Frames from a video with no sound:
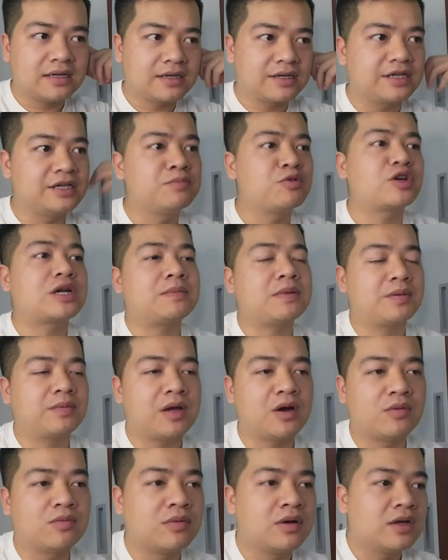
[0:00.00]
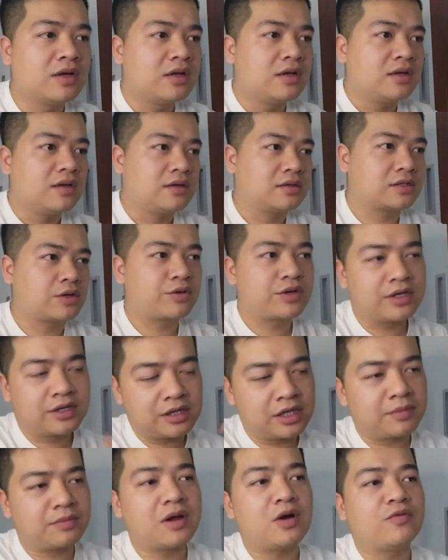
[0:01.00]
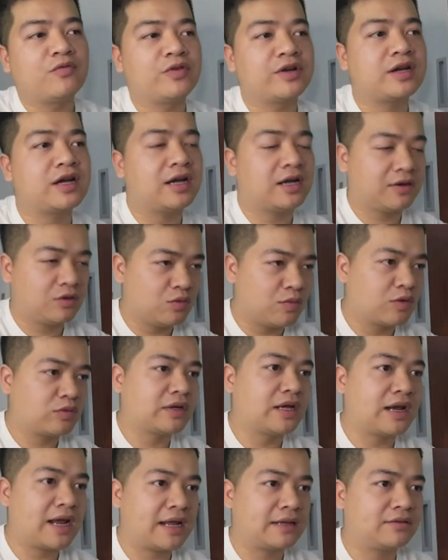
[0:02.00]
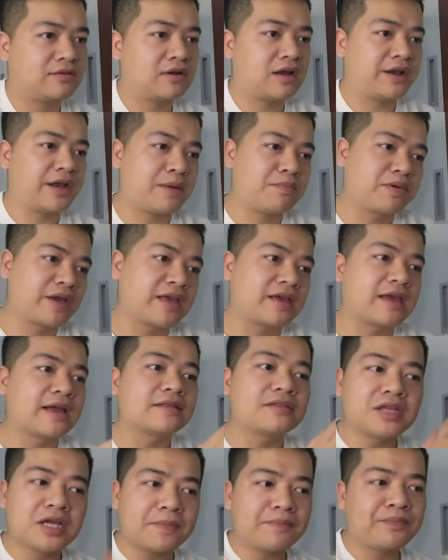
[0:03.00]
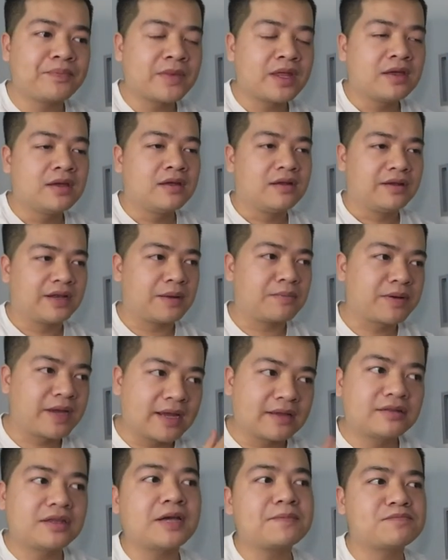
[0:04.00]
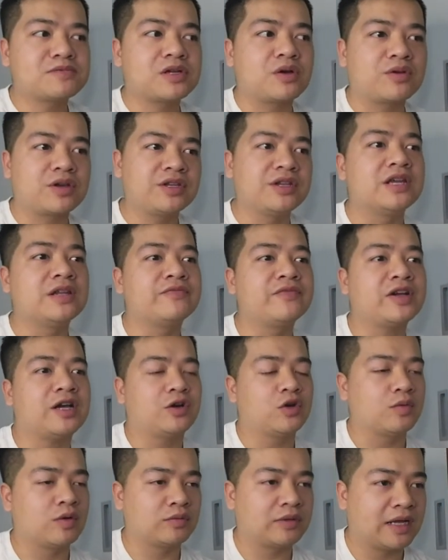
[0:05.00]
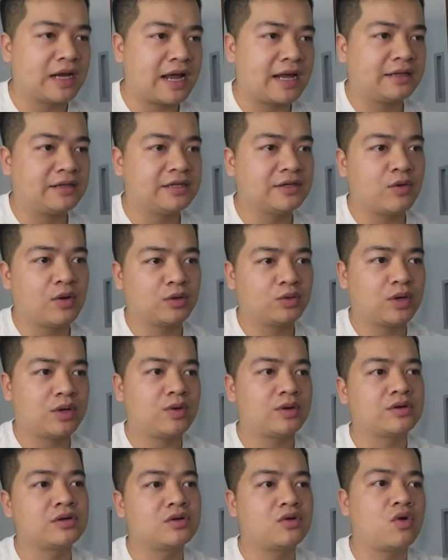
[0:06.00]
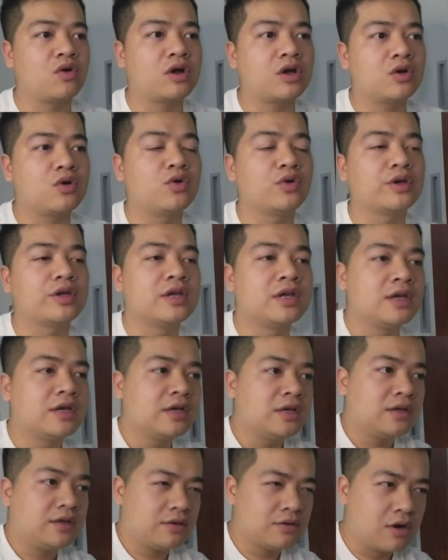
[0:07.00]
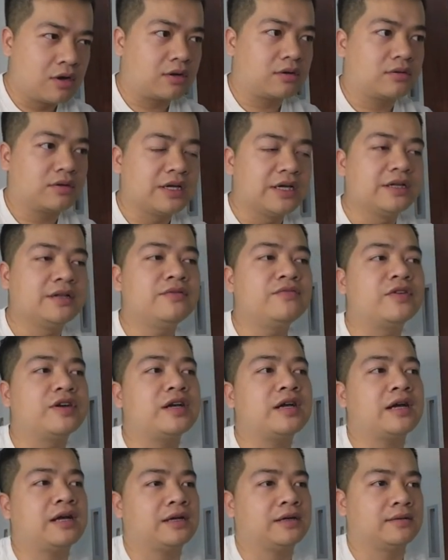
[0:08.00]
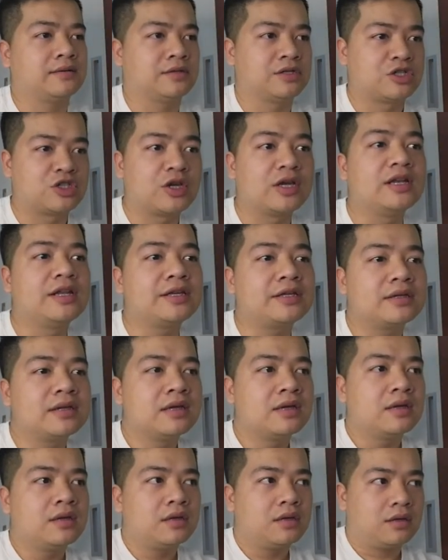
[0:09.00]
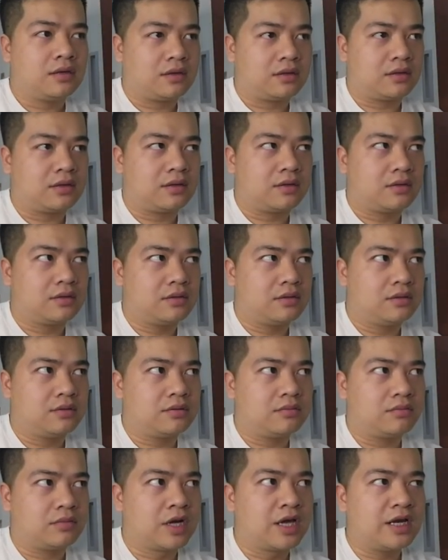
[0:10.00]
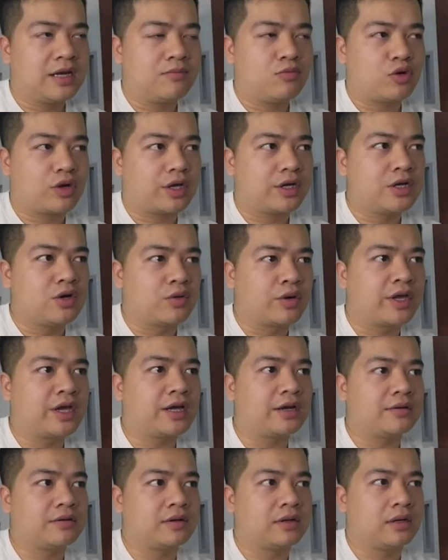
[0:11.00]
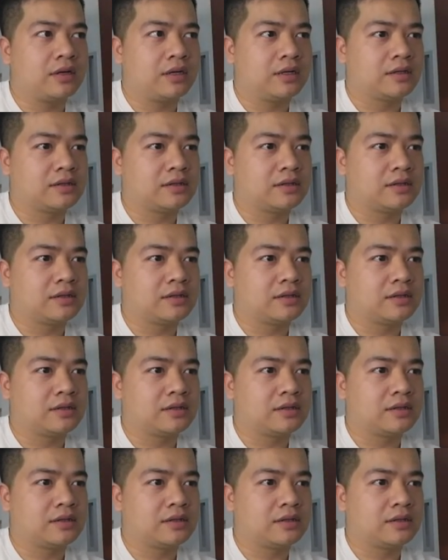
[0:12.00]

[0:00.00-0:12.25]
ký một năm hợp đồng, sau khi ký hợp đồng với cả đội bóng Thái Lan, tức là năm kế tiếp sau khi đến với cả đội bóng Thái Lan thì hoàn toàn Hoàng Đức có cơ hội được đến với cả J-League. Đây là một cái điều kiện